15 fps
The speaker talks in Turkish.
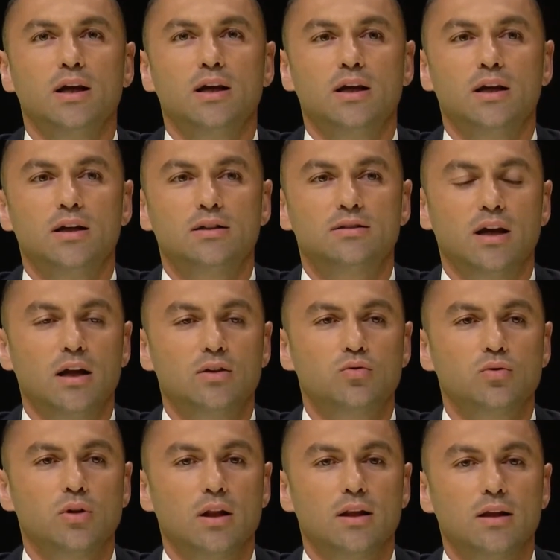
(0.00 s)
e,
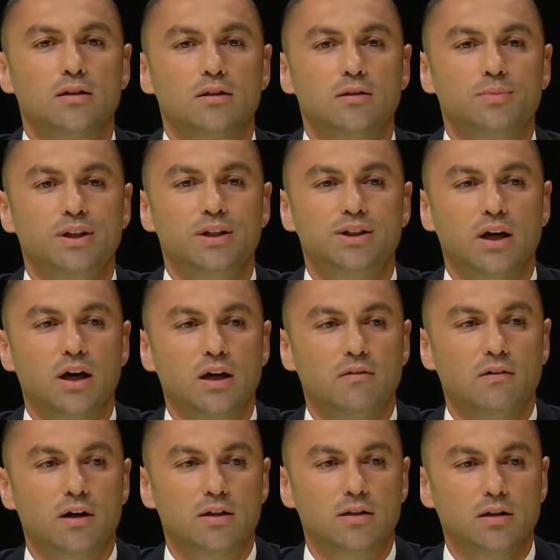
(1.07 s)
Selçuk'un anlattığı bir
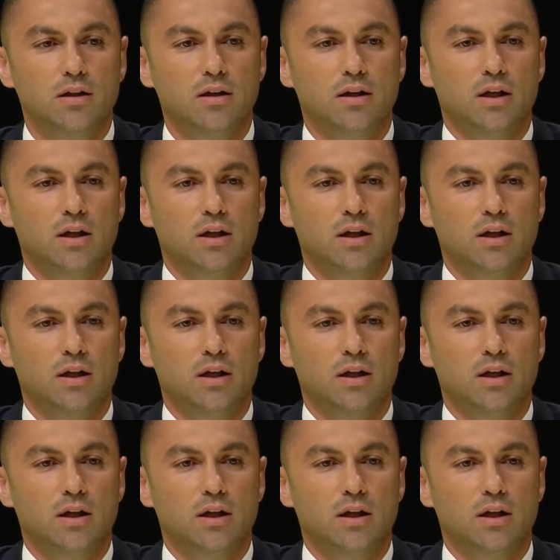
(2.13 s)
hikaye vardı.